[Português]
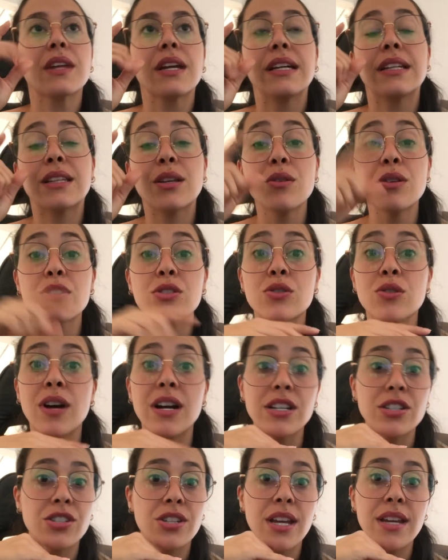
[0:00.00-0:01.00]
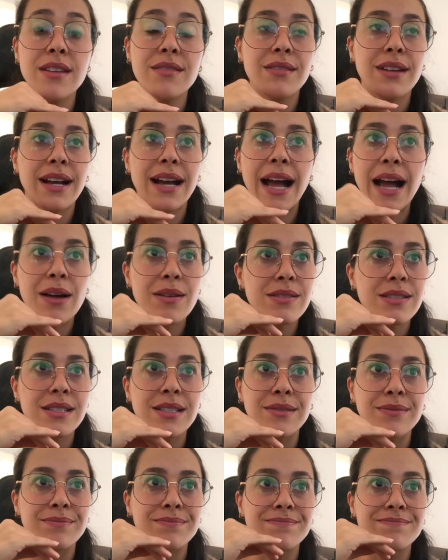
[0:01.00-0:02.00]
Então, eu só achei carro
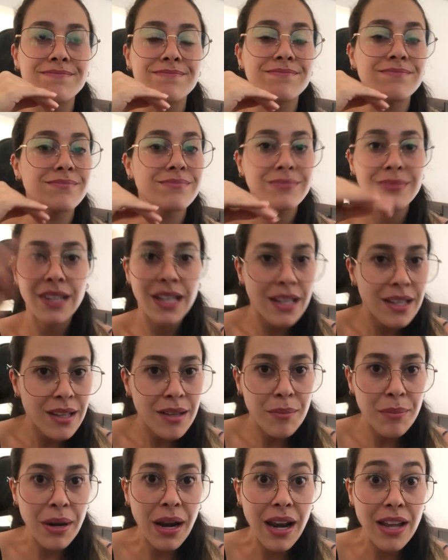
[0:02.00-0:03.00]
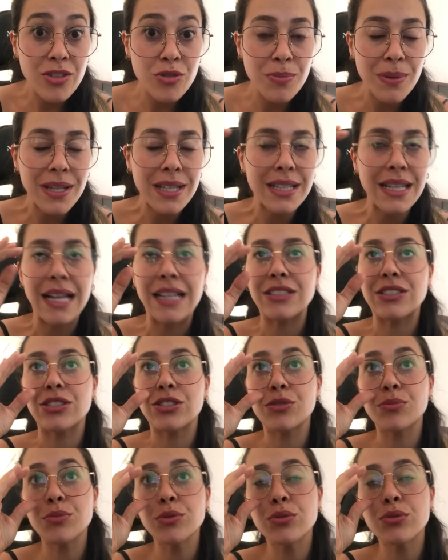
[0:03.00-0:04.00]
assim para lá de Bagdá,
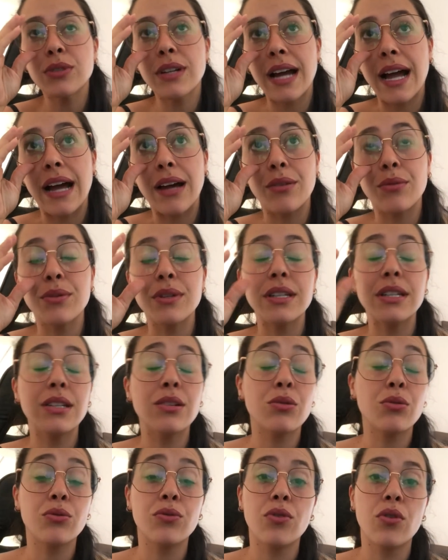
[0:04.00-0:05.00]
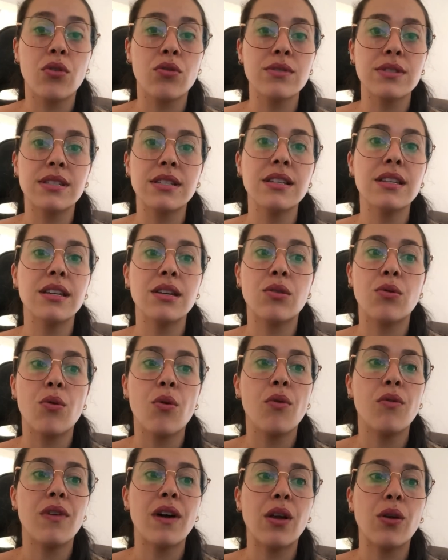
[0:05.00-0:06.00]
gente, muito caro e eu não vou conseguir
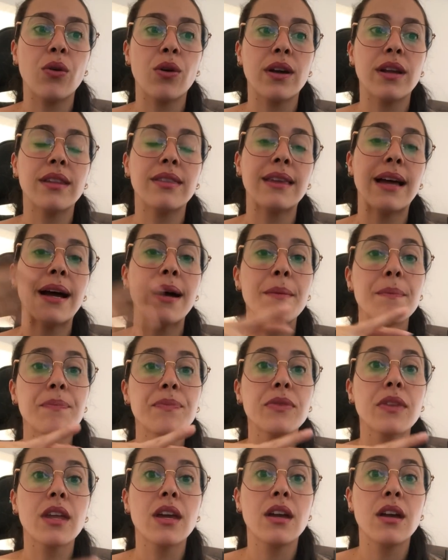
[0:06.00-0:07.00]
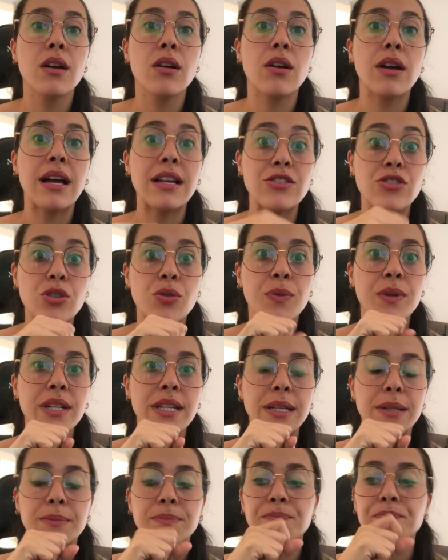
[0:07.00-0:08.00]
com o valor que tá
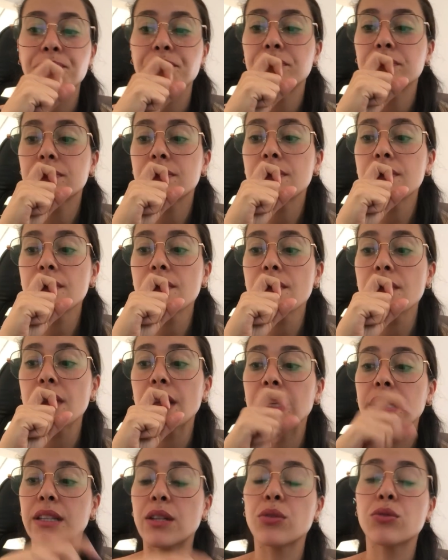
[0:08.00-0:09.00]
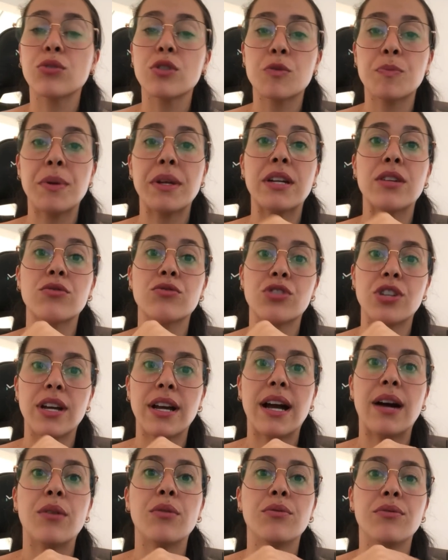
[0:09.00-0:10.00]
adquirir. Então eu tô esperando
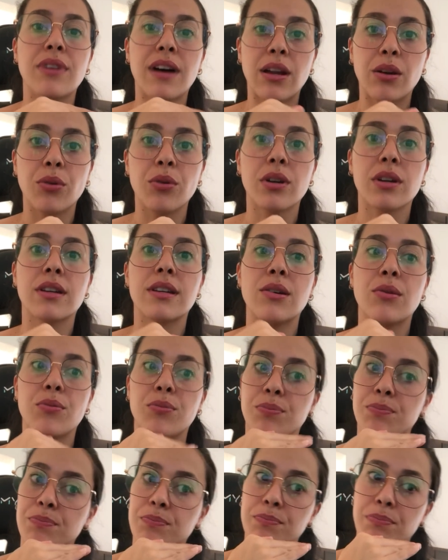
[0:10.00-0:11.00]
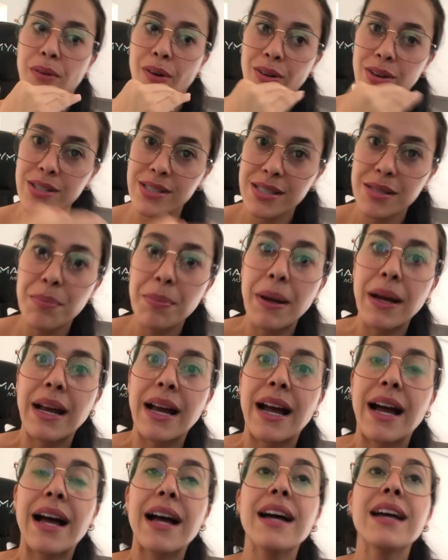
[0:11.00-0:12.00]
chegar a um valor que eu possa
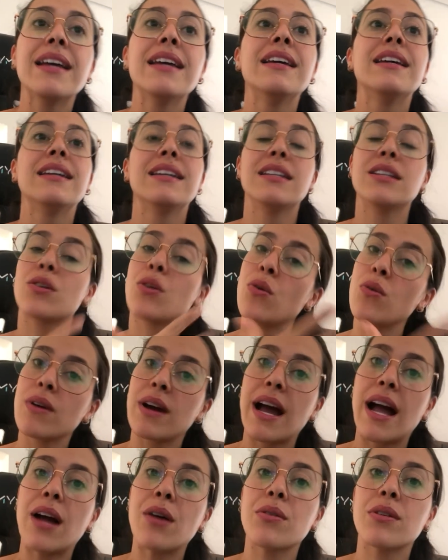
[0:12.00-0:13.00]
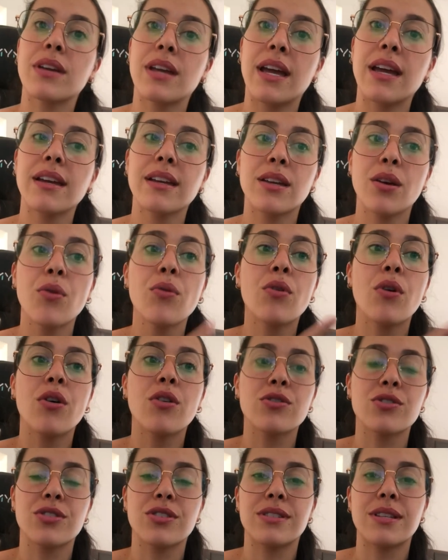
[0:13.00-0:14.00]
pagar e com um carro que, é, que eu
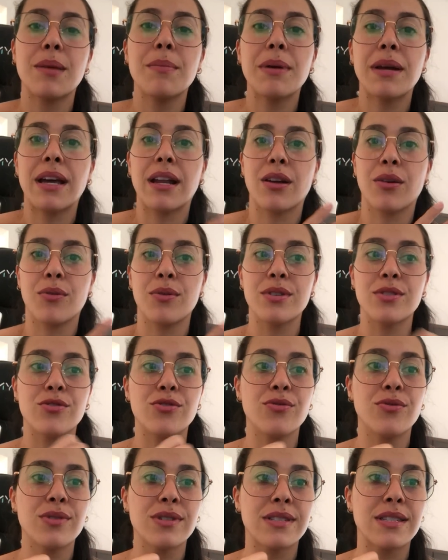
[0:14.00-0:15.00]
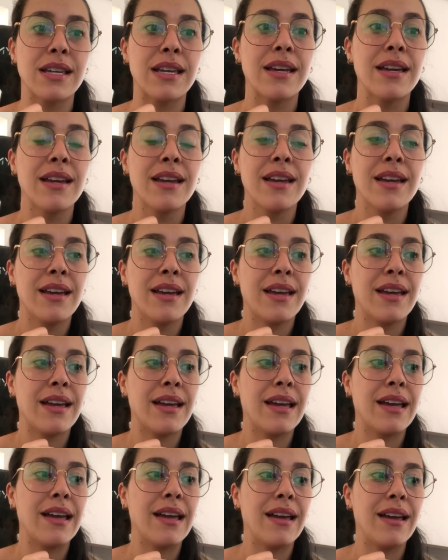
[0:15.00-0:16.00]
goste, sabe aquela coisa de você
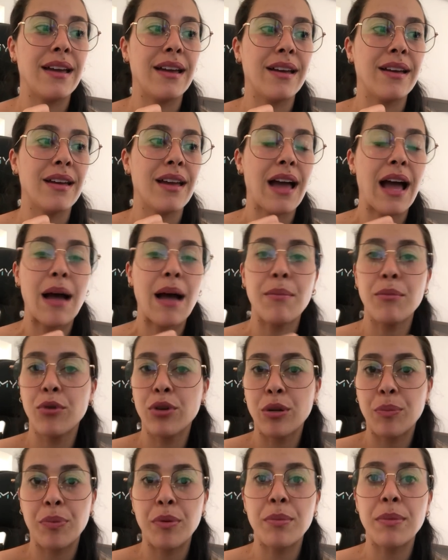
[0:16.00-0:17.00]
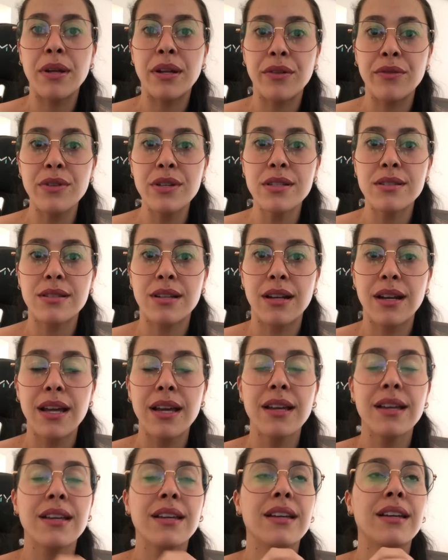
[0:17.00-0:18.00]
é, amor à primeira vista,
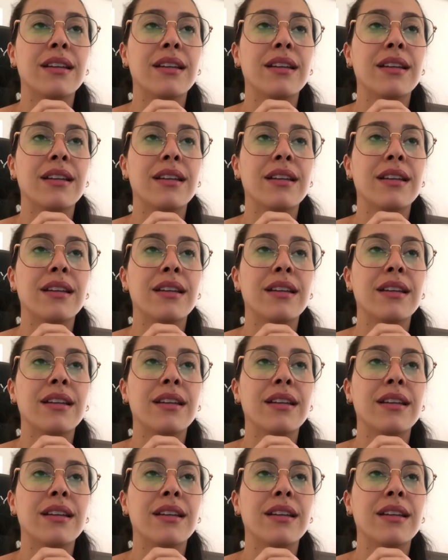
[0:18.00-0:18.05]
né?